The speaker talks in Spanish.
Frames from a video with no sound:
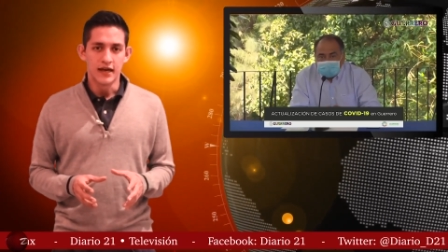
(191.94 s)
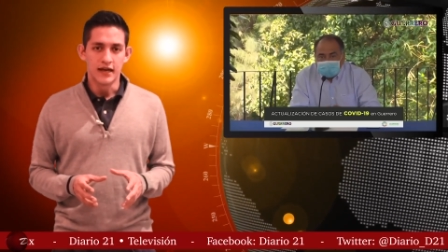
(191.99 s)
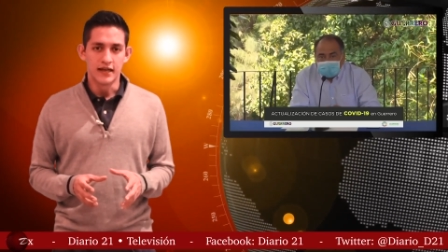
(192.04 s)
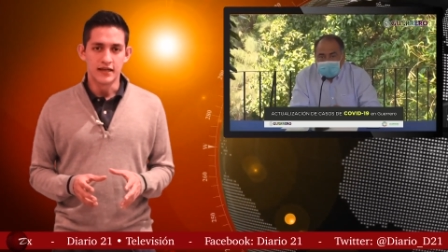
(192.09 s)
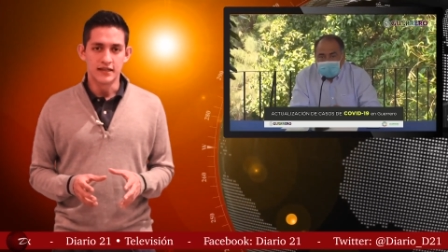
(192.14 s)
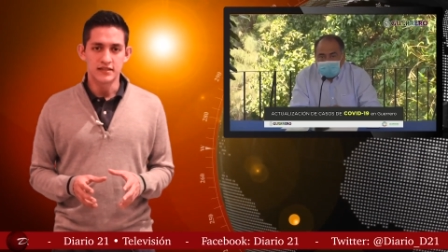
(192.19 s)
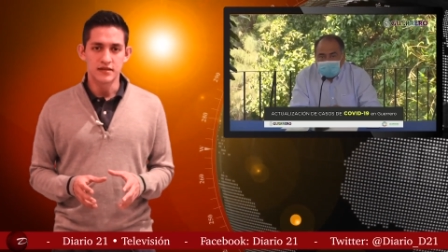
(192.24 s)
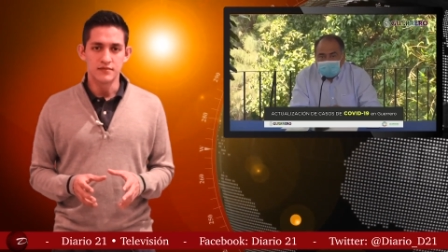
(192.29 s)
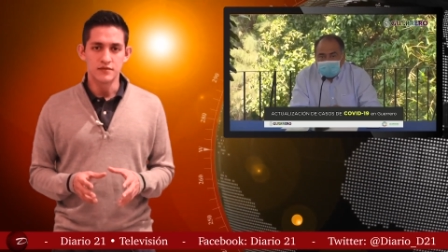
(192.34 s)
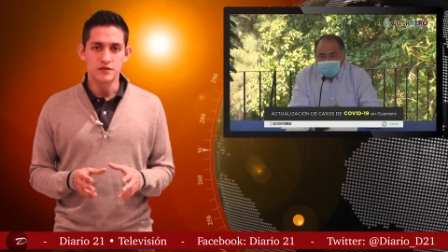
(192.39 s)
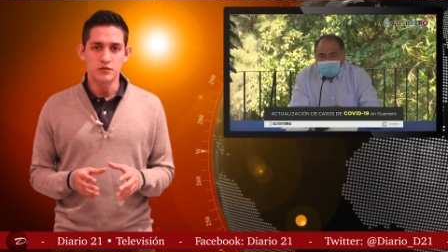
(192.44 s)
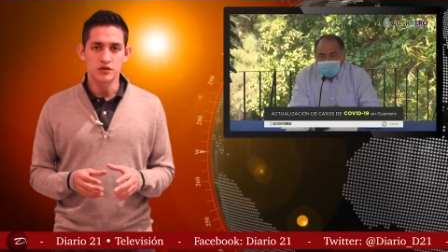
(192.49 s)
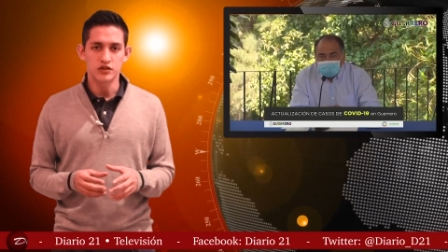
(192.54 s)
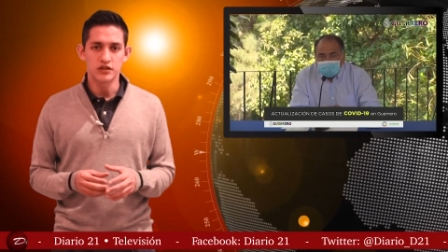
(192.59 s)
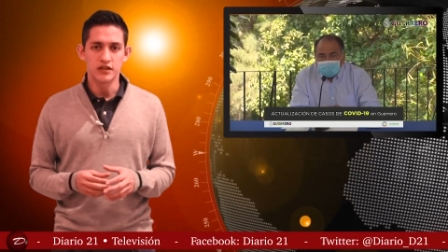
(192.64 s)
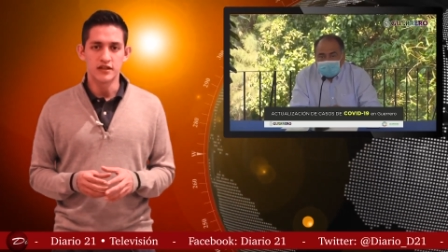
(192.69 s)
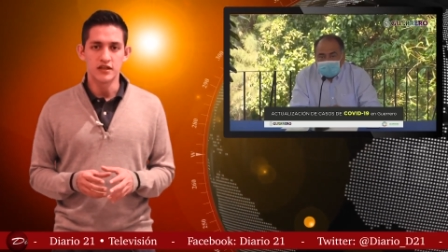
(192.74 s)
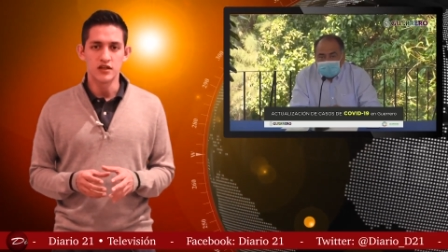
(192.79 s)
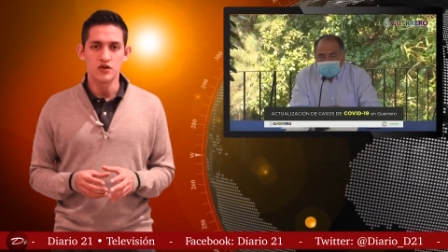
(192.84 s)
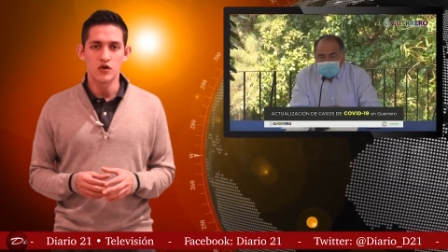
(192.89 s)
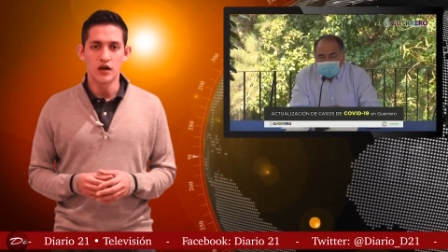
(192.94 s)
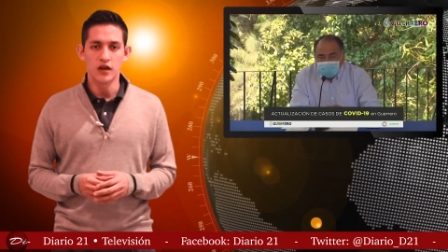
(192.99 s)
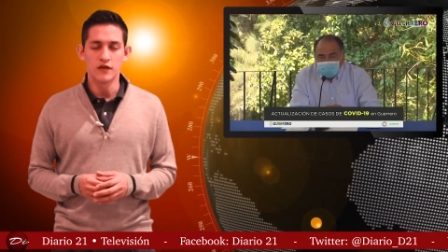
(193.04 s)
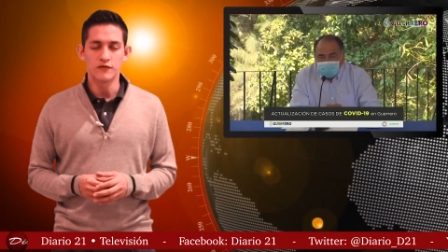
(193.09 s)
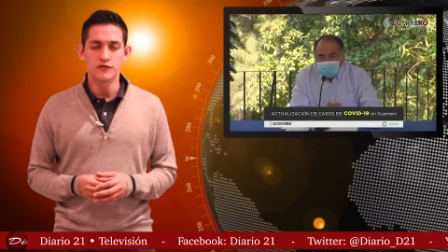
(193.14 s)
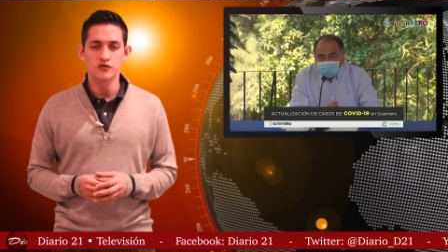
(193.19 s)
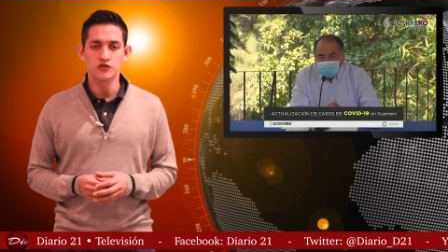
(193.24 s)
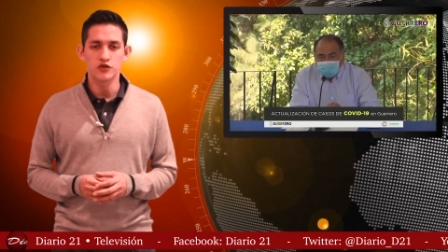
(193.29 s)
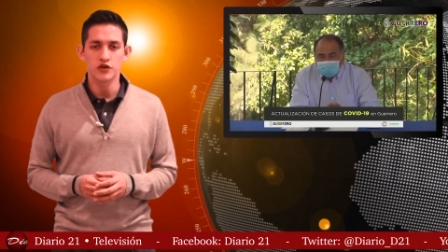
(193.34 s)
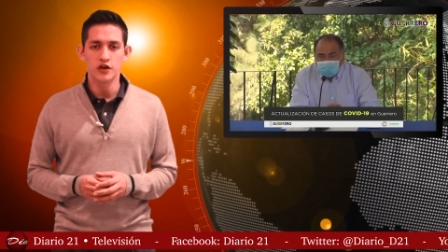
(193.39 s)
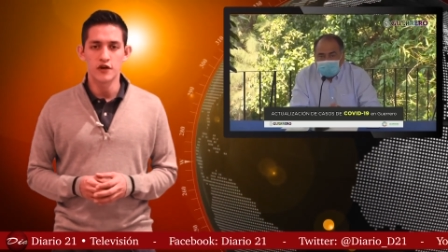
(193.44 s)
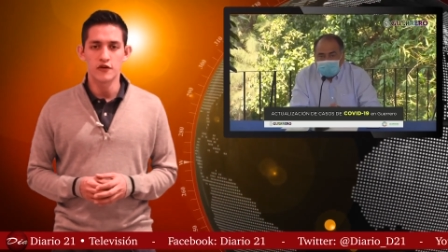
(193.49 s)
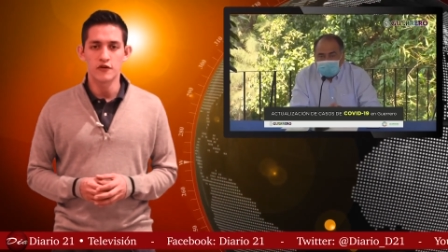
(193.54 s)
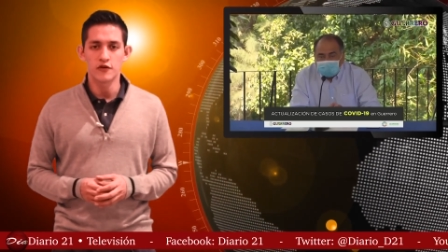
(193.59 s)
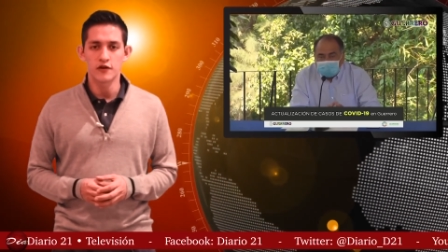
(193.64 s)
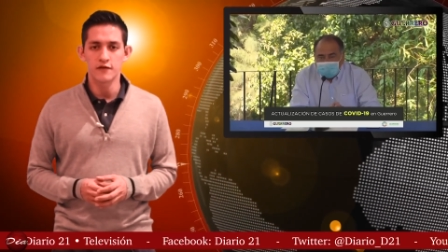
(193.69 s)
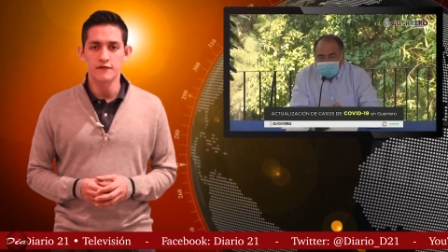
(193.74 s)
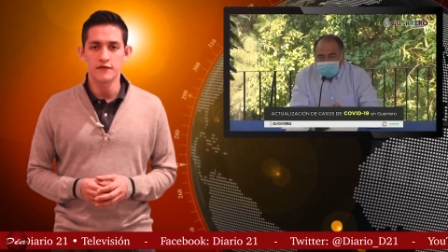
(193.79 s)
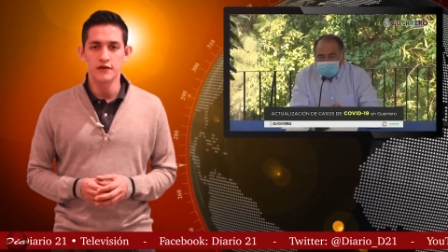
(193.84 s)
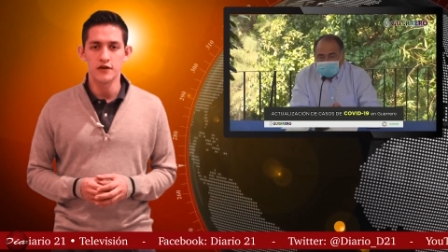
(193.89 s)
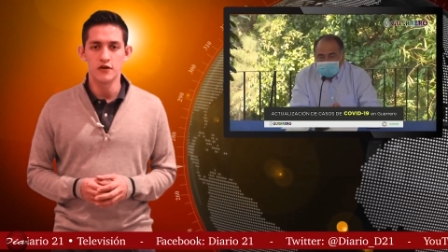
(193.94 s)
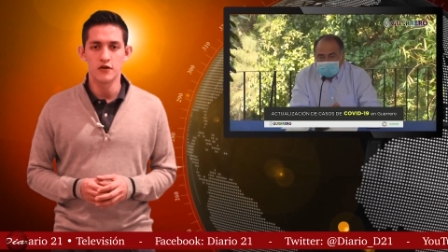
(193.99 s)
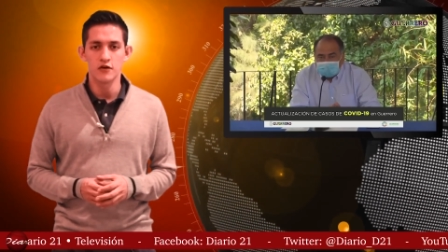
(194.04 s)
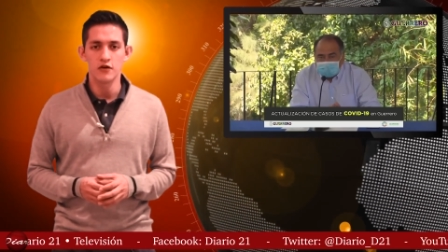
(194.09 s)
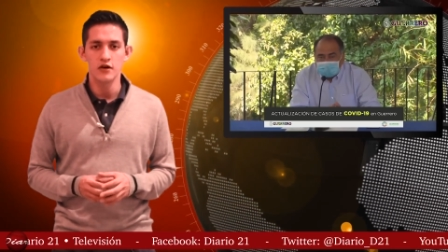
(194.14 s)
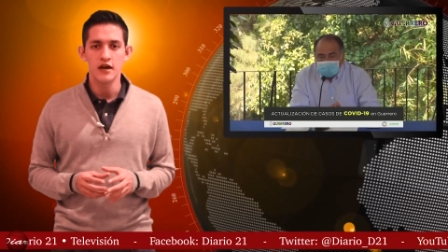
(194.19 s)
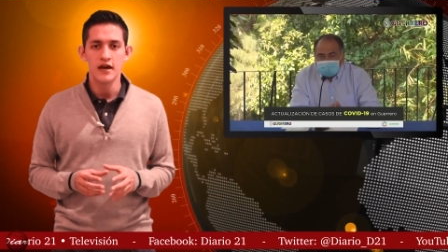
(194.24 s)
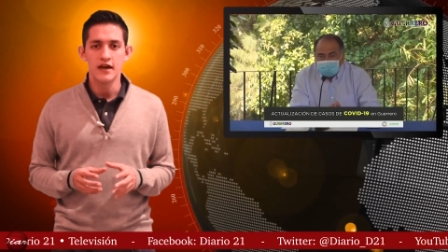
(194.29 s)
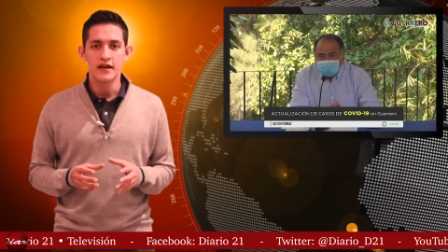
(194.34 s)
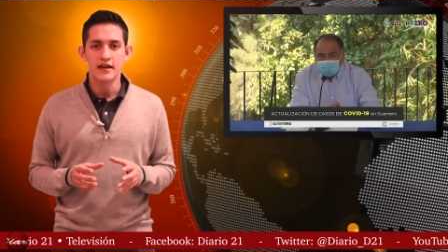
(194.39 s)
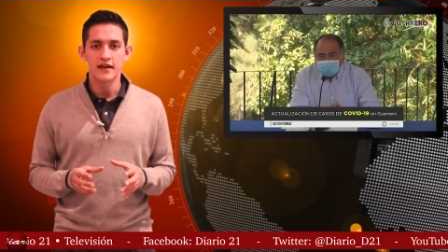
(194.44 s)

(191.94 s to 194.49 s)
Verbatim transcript: En este mismo sentido, el funcionario refirió